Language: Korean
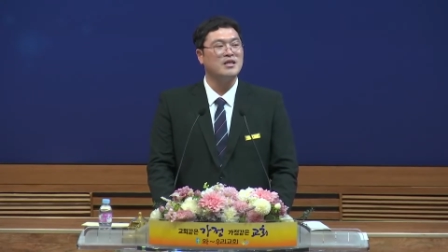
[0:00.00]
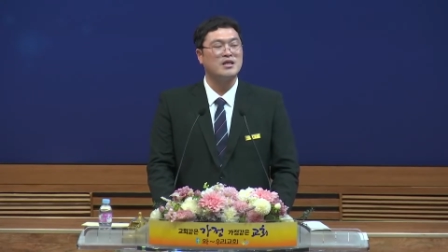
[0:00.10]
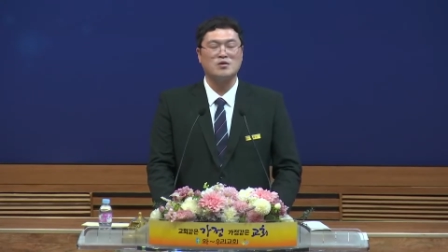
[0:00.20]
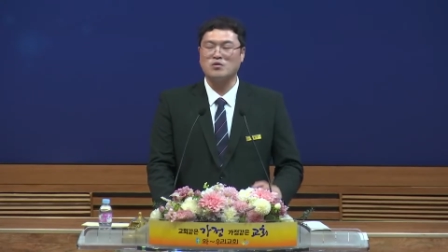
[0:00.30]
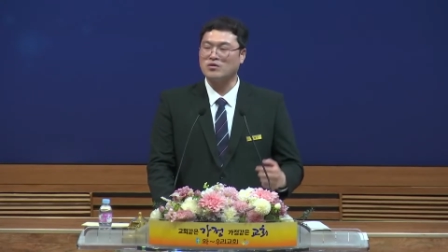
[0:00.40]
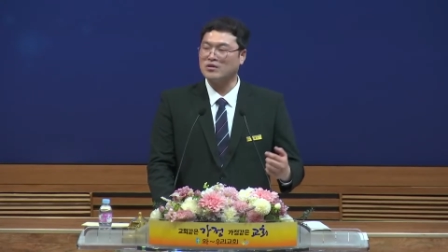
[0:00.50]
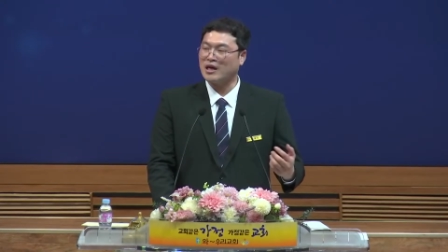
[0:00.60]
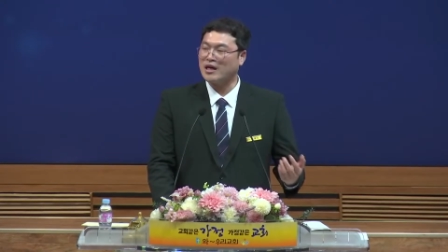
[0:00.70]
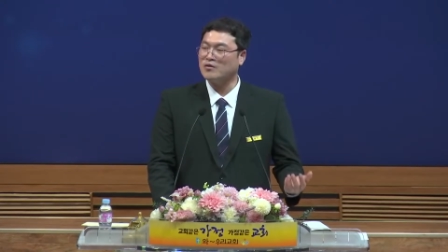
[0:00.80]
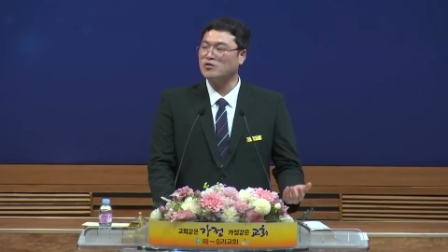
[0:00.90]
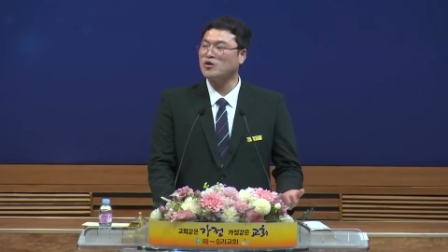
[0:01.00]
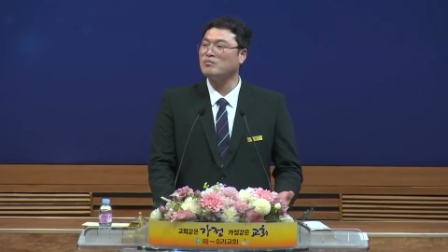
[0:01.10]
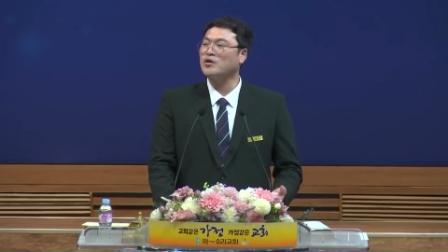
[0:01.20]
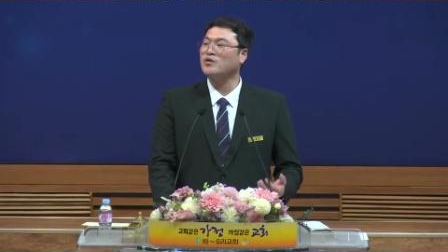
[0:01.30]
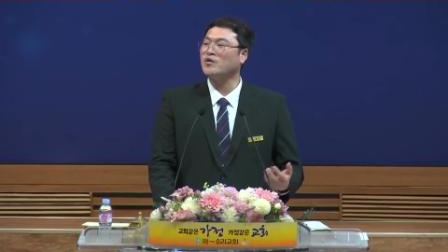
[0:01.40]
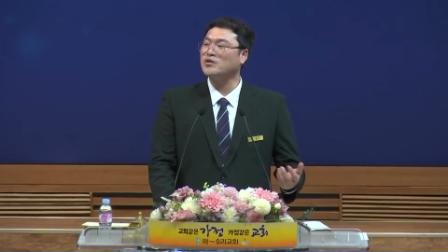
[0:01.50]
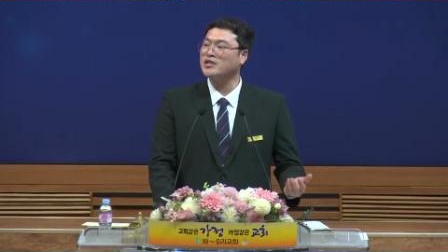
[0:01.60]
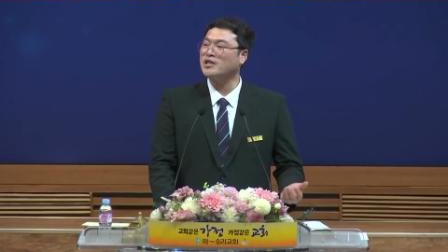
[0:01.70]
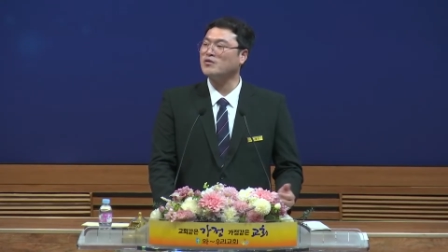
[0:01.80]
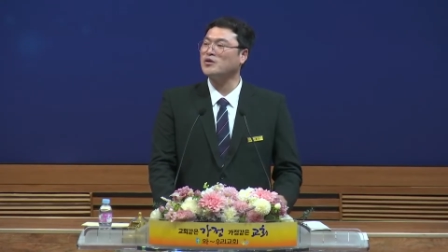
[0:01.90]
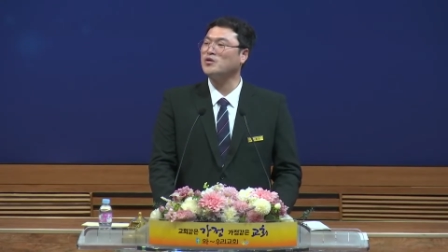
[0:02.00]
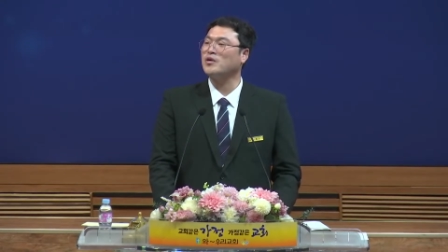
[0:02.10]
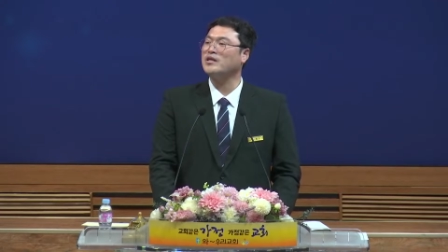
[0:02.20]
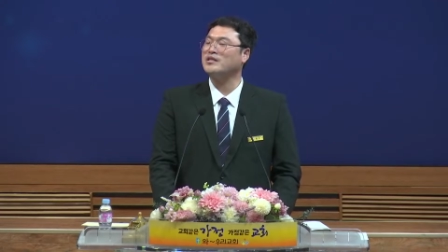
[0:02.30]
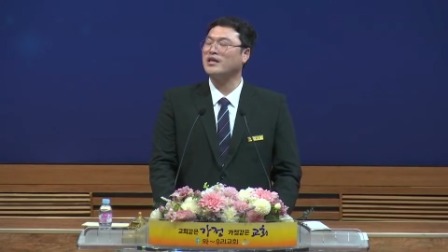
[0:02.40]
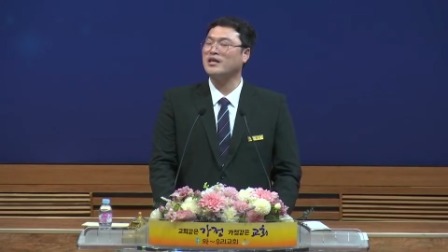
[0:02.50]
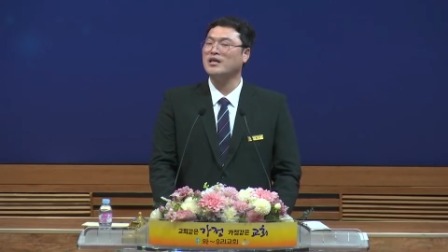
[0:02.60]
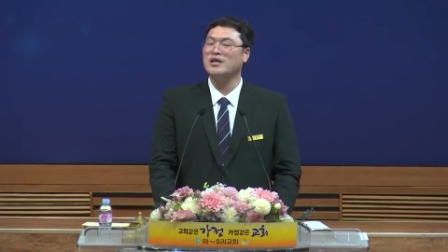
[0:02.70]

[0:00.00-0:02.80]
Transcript: 이렇게 또 사랑으로 섬기고 헌신하고 기도할 때